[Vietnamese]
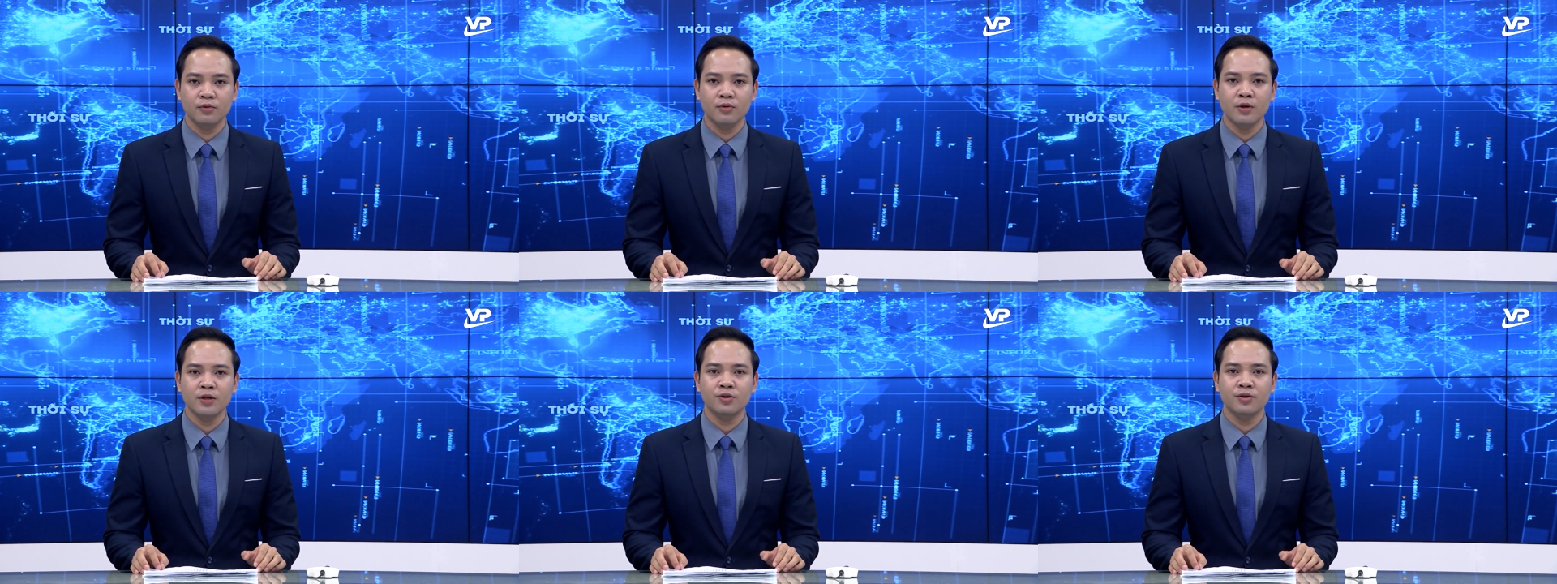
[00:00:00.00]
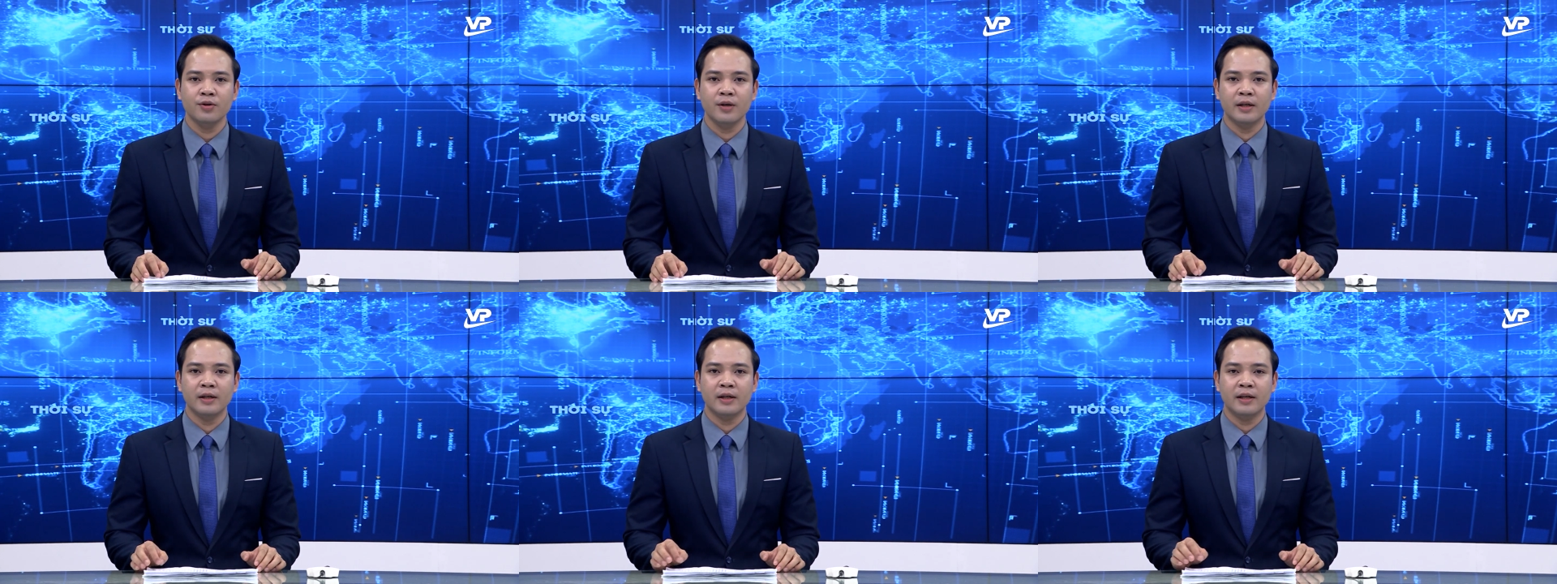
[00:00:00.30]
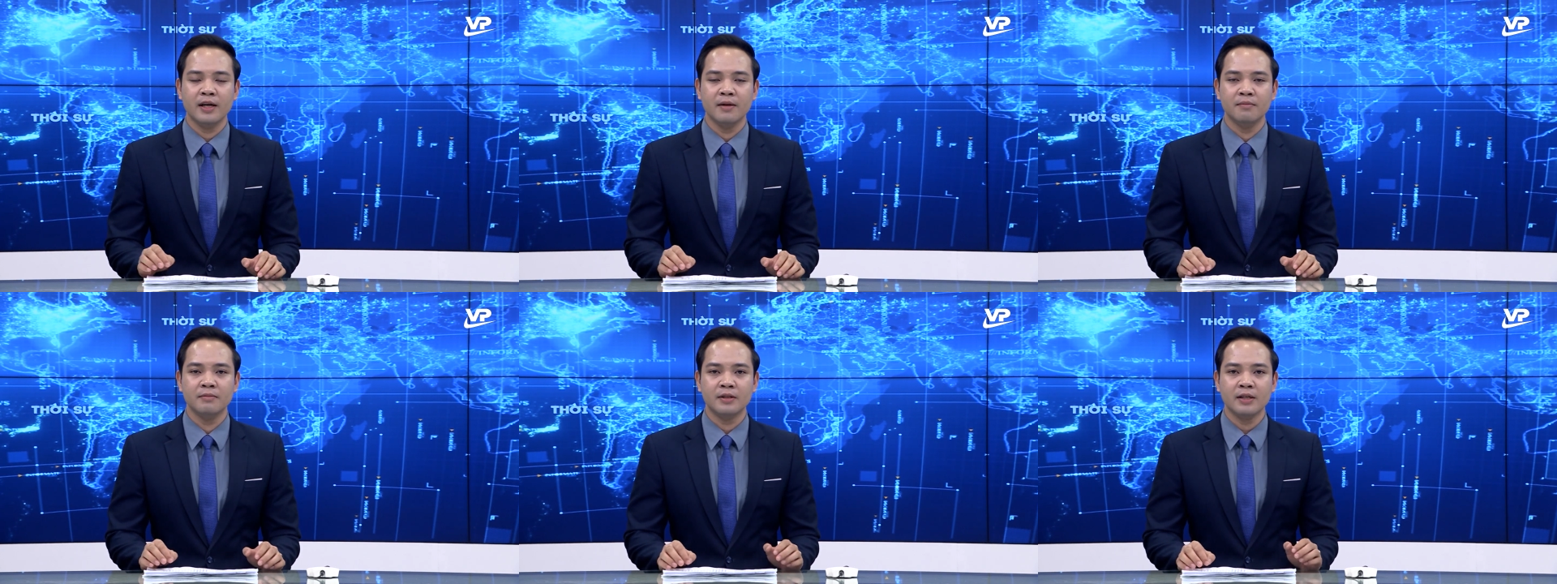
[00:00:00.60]
tuyên truyền
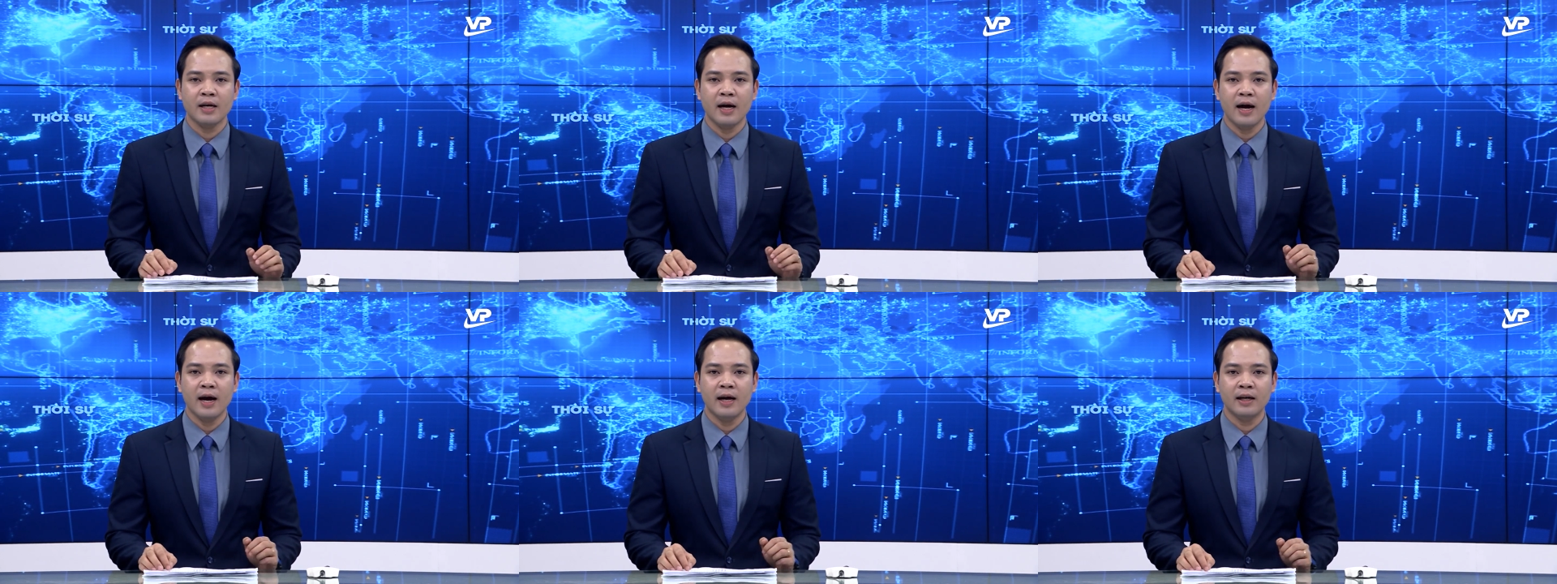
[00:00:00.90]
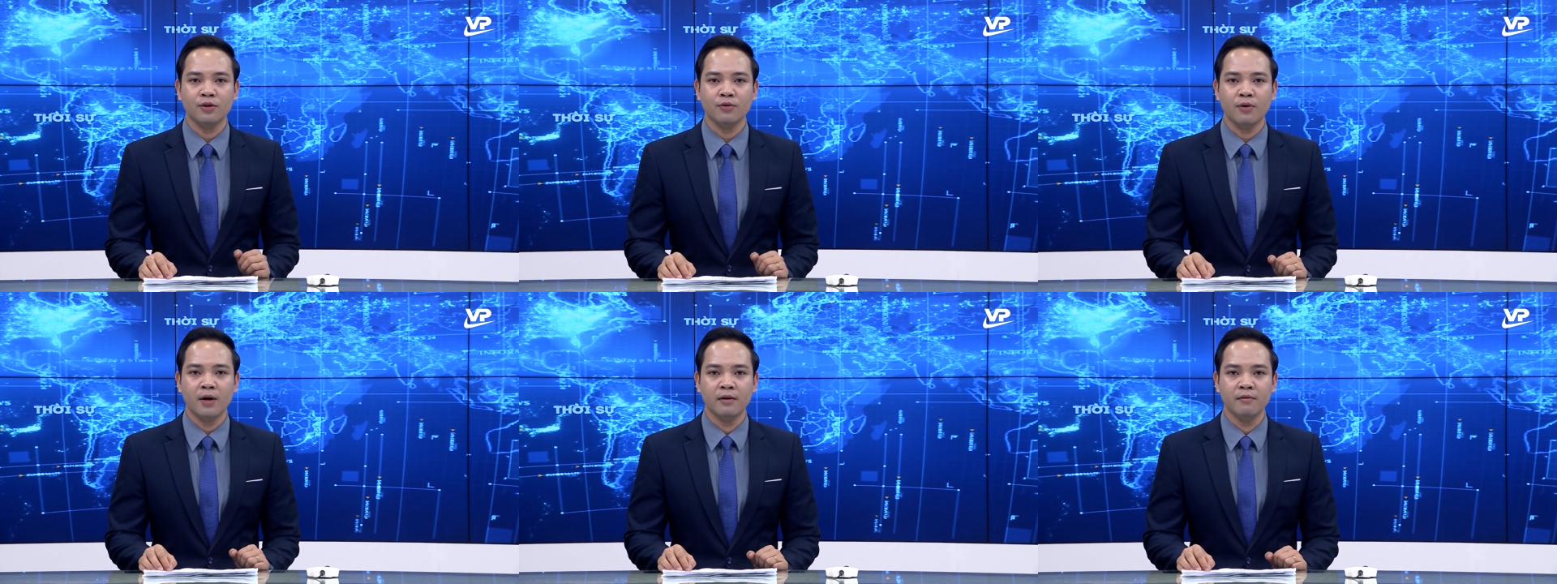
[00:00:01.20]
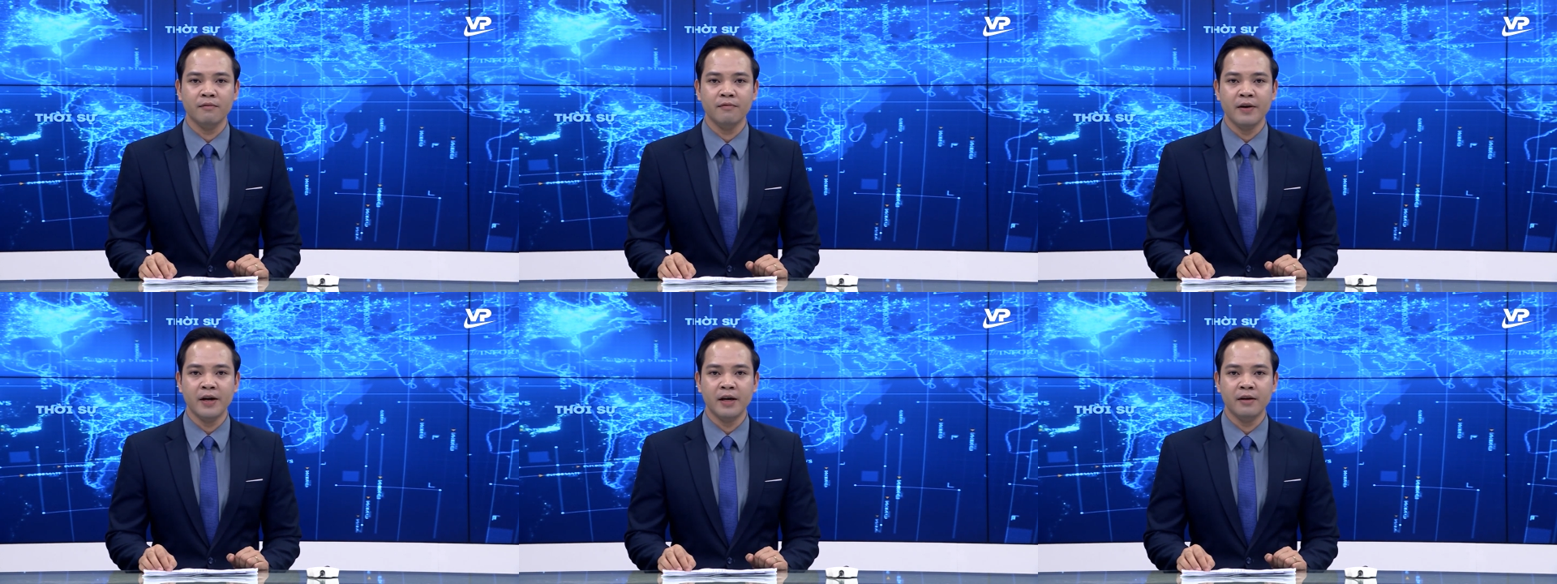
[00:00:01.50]
kiểm tra an
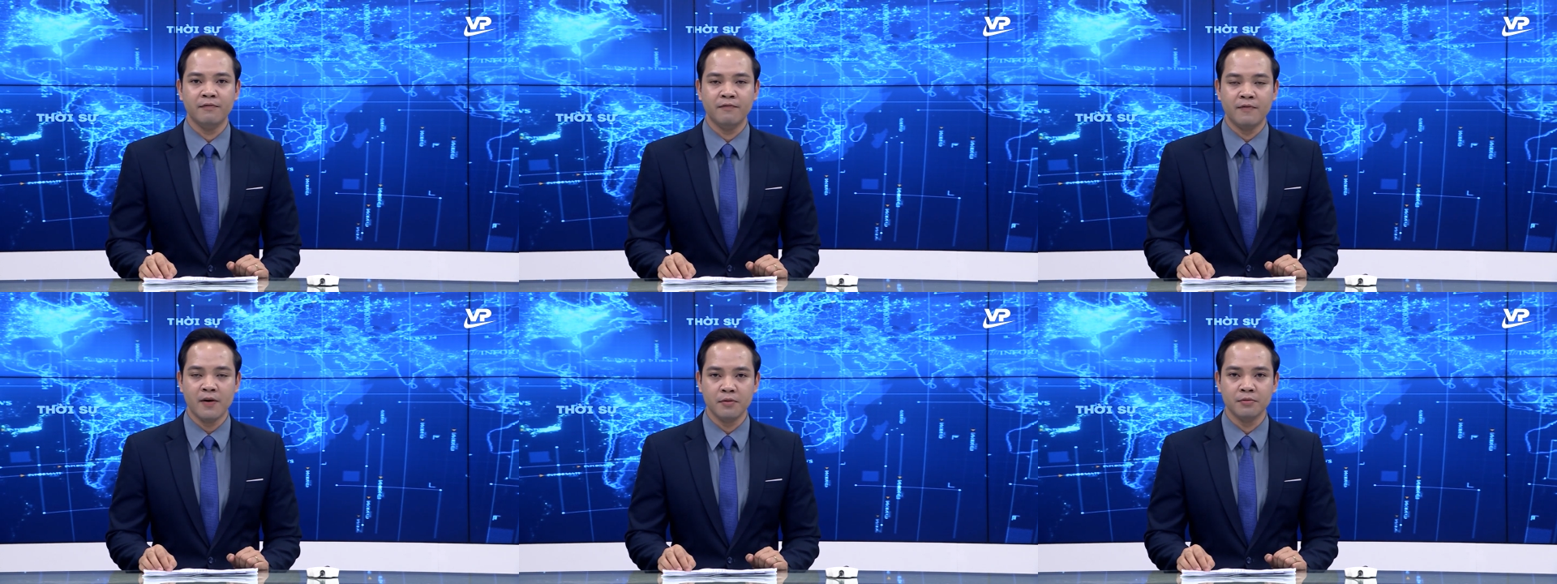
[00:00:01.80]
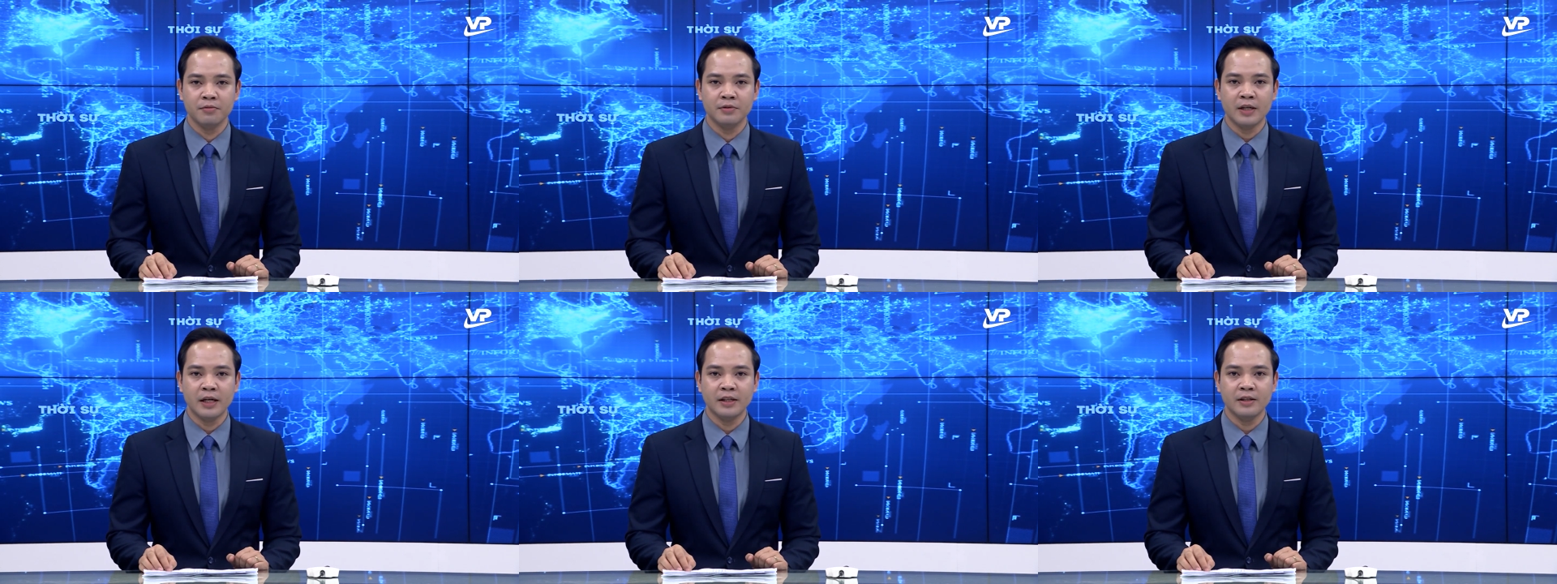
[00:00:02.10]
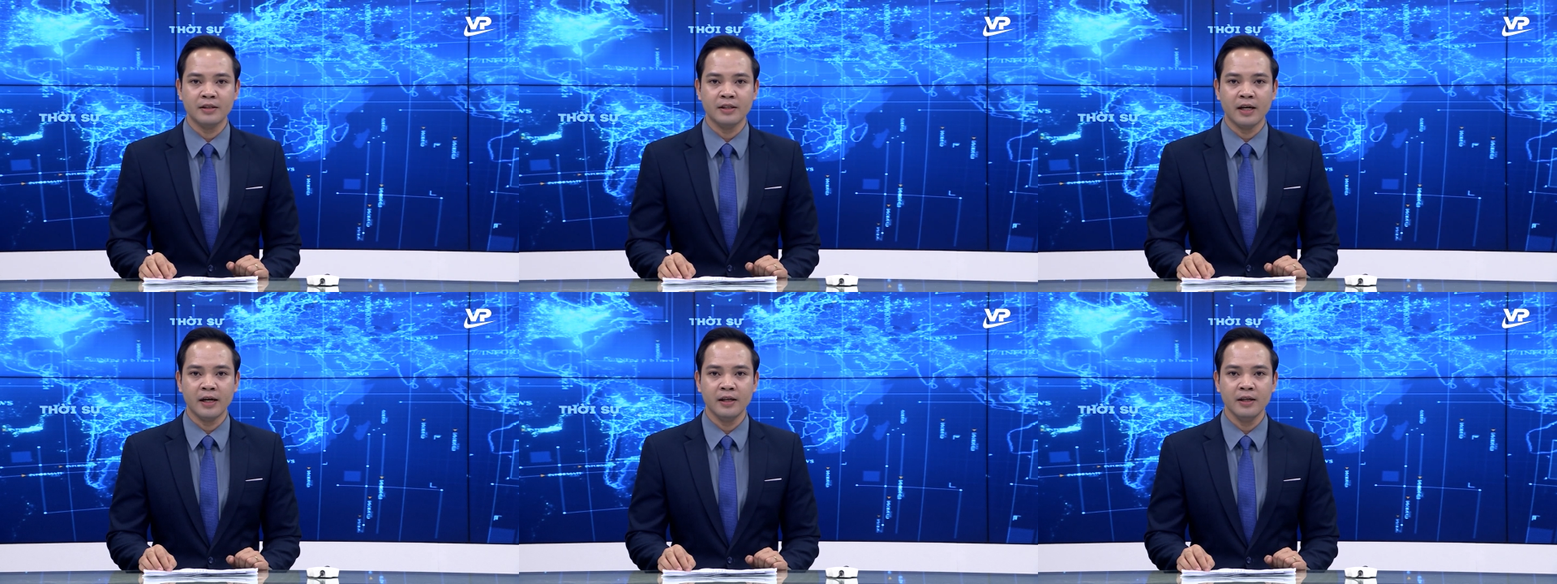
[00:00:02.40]
toàn về phòng cháy
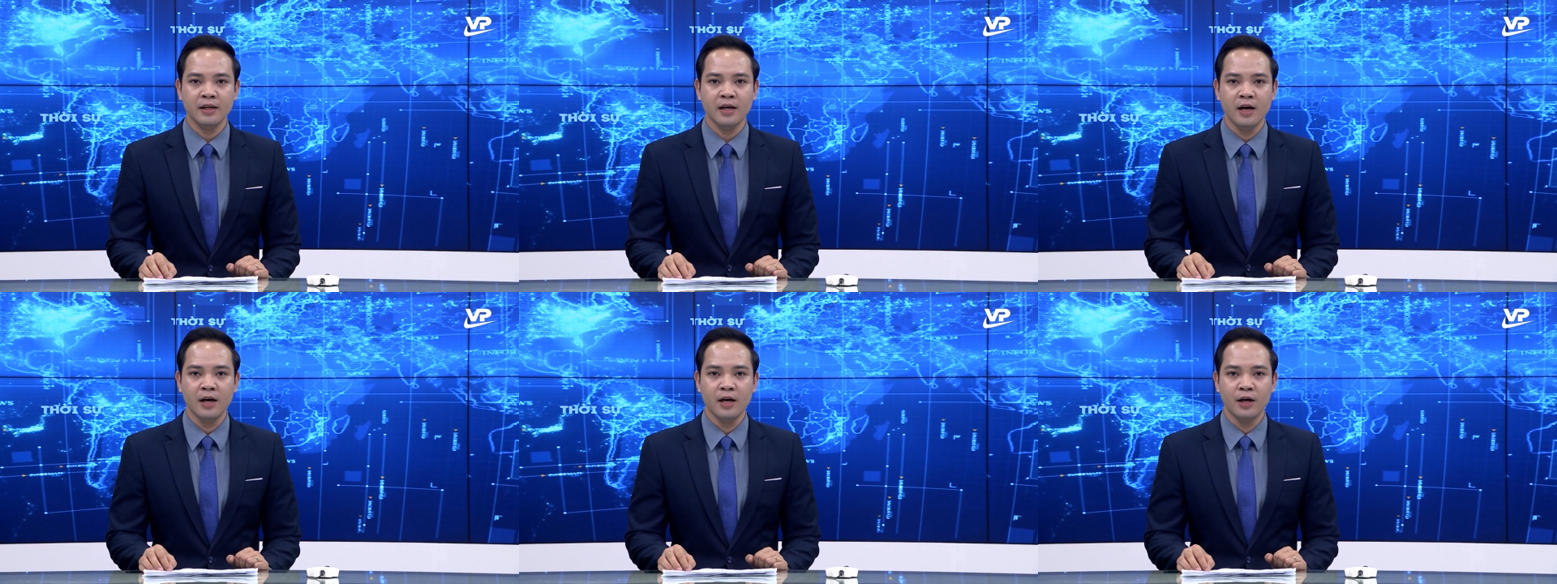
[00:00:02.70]
chữa cháy